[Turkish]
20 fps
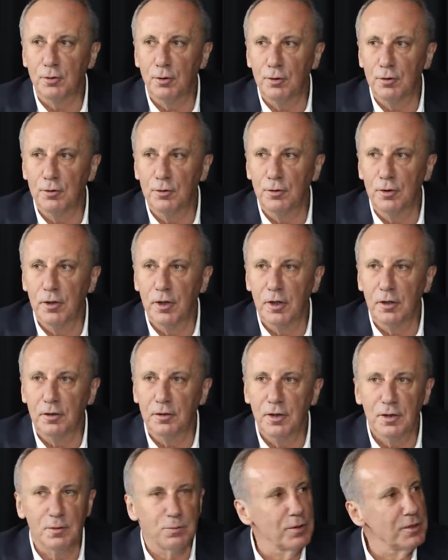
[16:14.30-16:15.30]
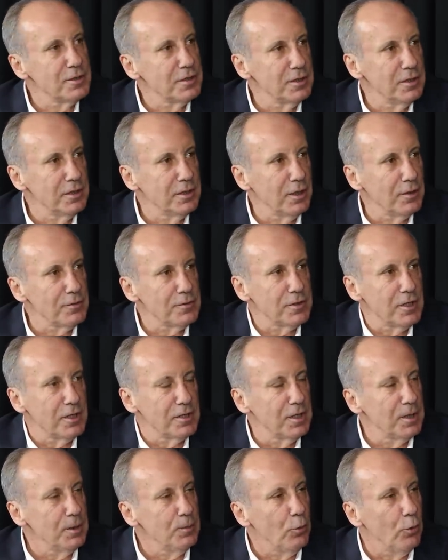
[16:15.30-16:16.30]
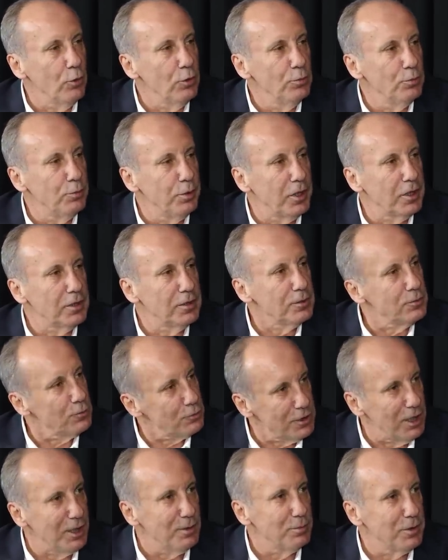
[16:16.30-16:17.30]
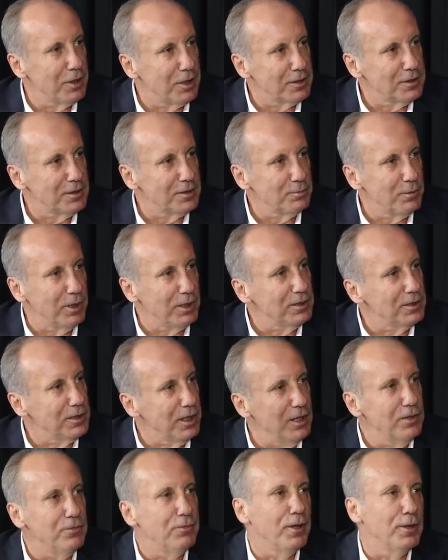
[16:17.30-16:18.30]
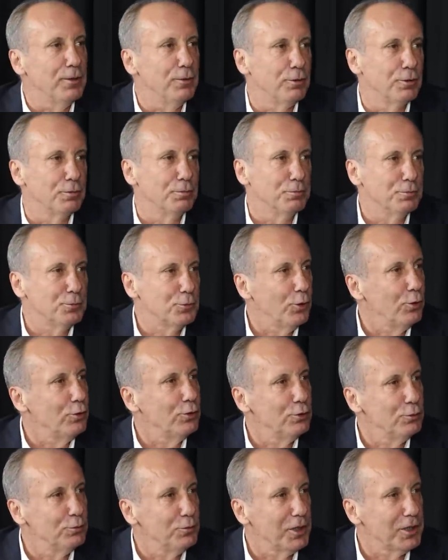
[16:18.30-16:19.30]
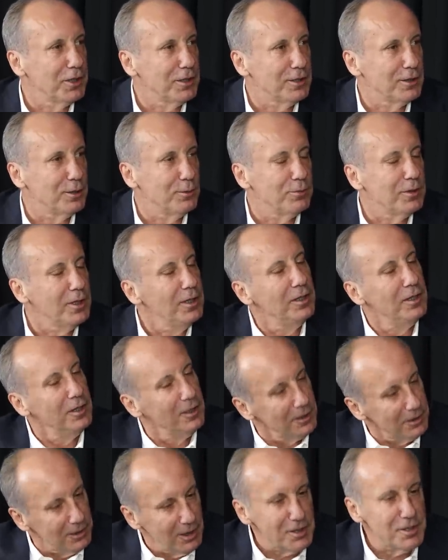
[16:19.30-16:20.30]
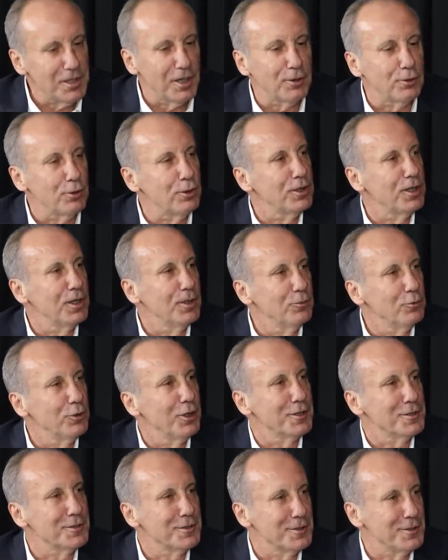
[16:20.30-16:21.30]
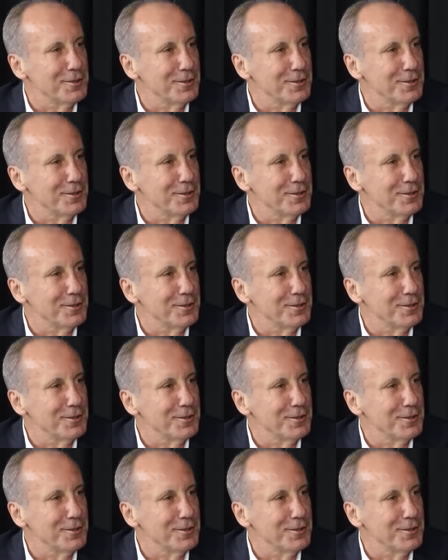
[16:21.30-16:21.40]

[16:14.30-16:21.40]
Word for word: torunuyla gitmesini tavsiye ederim. Oyun parkı güzel bir yerdir. Ben keyif alıyorum torunumla gittiğimde. Teşekkür ederim uyarısı